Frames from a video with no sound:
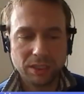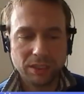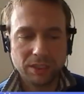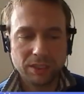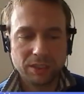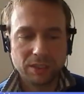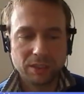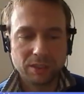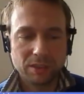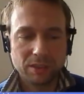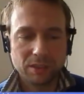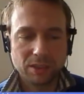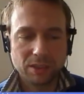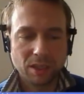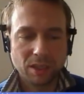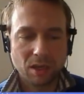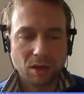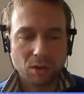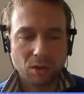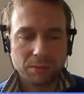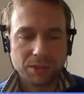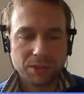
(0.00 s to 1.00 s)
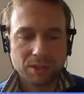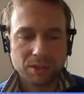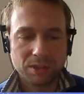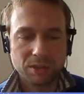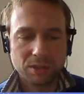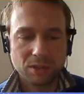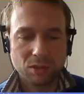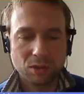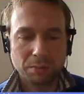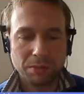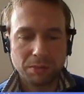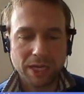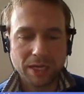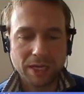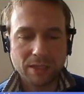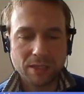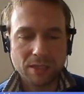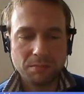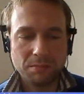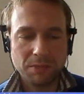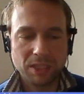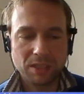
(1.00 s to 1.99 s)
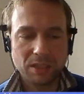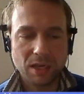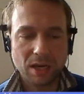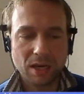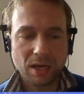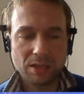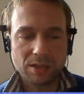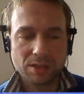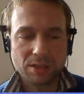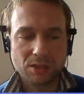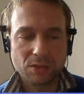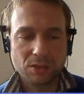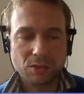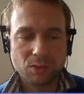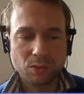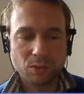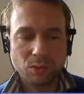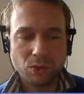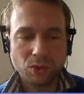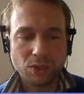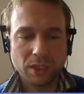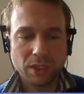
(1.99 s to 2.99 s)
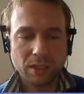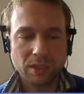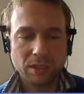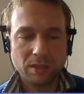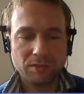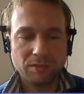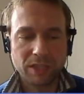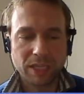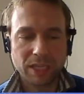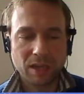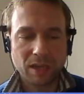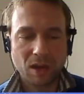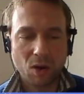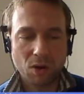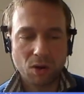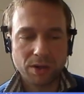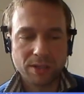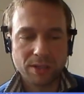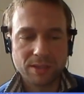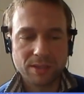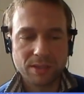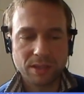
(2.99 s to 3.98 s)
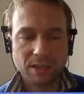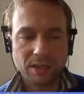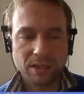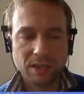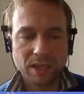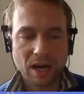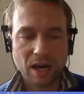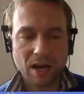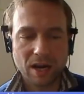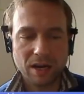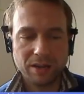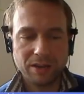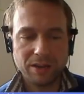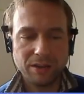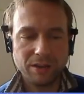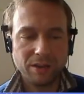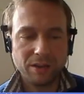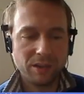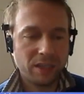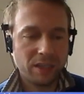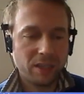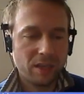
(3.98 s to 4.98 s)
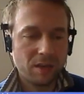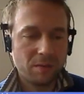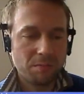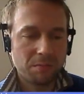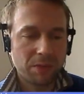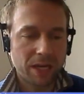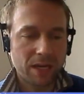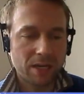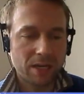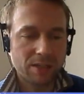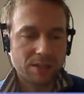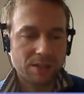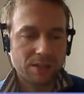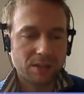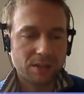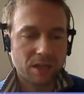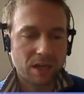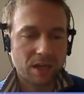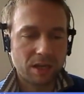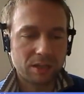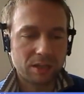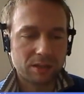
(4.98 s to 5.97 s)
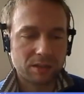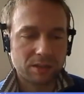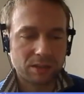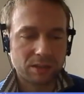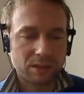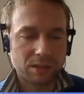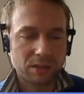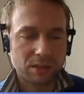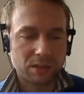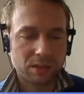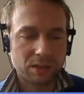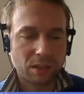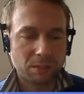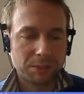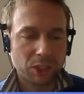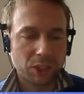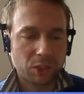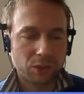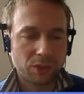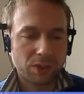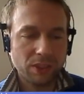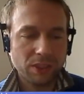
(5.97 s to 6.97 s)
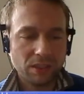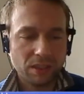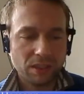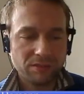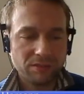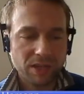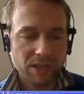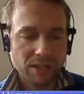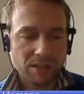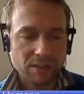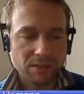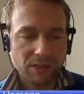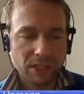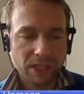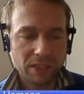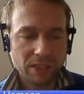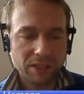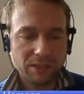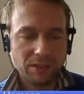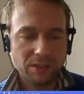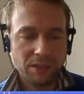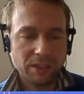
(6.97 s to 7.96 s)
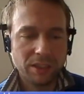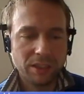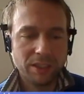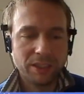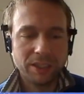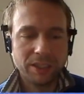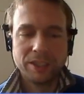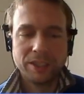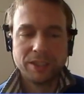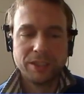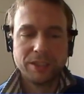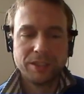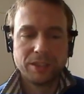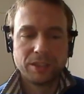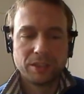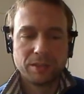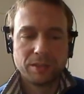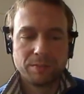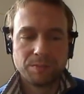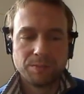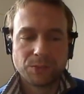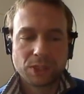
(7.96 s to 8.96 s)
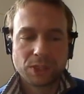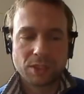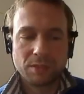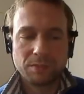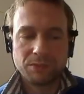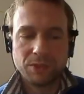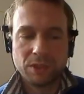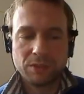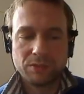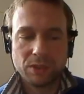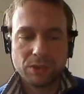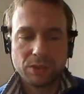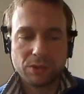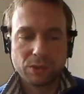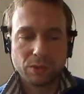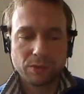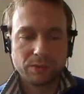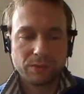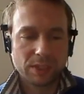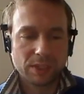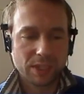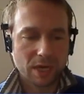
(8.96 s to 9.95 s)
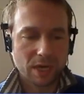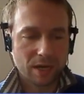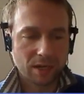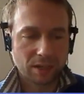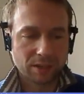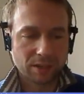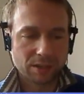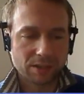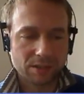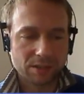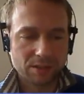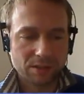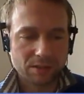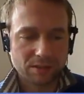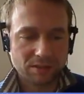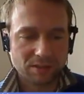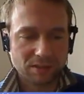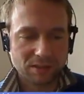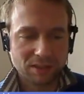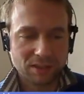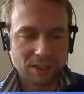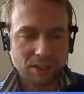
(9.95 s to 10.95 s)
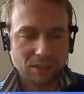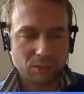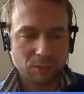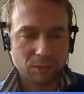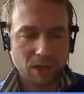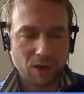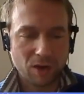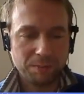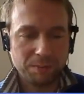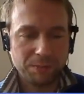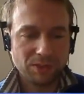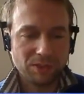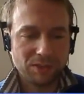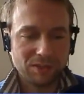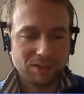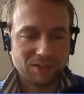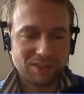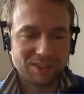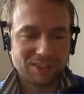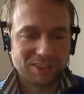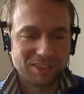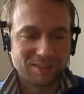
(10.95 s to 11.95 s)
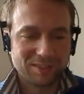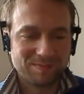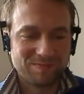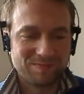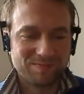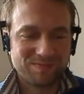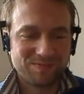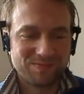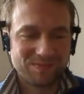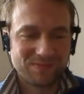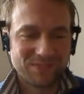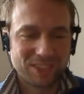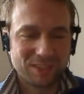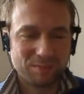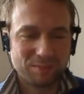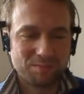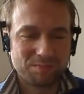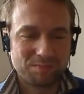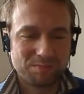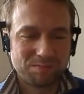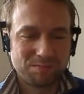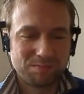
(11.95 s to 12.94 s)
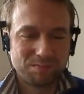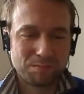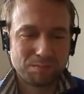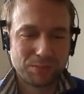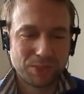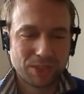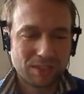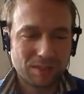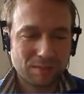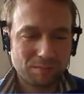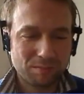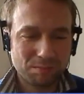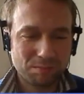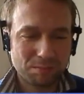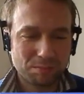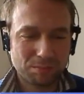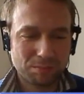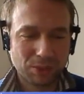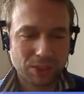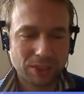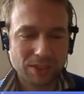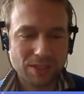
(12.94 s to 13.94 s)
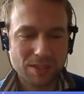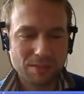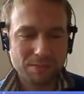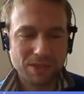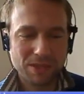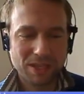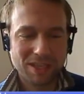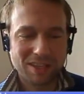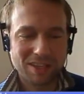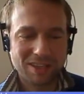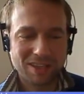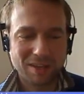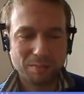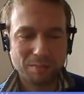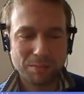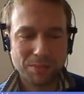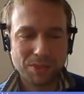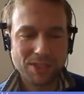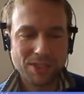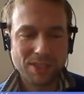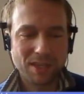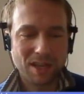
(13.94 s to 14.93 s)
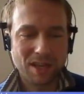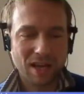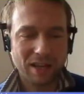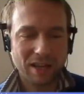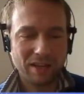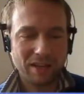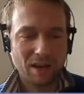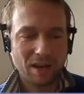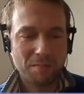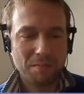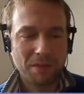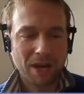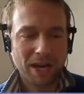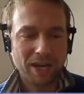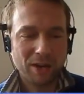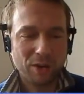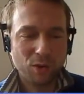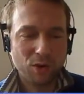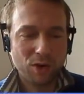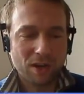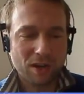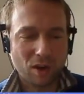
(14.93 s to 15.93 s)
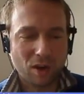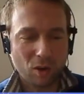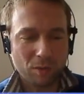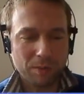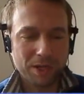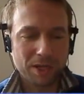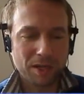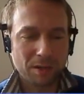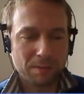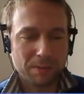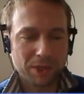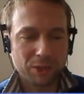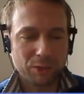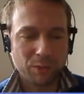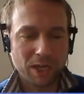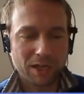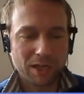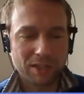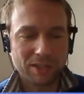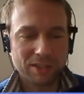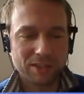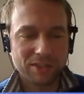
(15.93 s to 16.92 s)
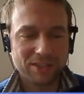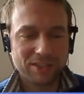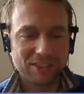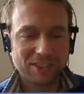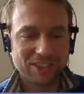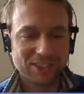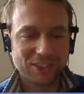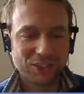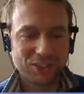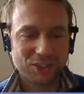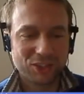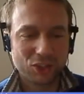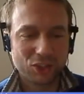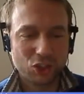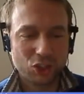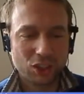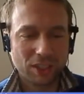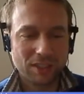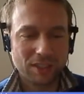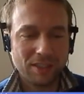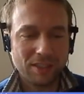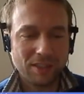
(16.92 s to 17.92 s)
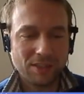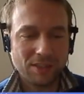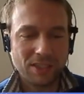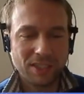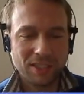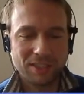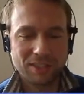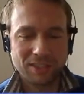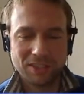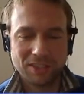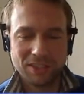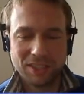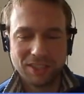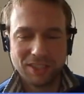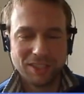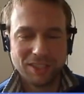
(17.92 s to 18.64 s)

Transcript: Äh, ich glaube, komplexe mentale Zustände werden auch in zehn Jahren meiner Ansicht nach äh, damit noch nicht erfasst werden. Ähm, es gibt viele Philosophen, die sagen, es geht überhaupt nicht. Ähm, ich bin prinzipiell ein bisschen anderer Meinung, glaube da aber nur an äh, Statistik.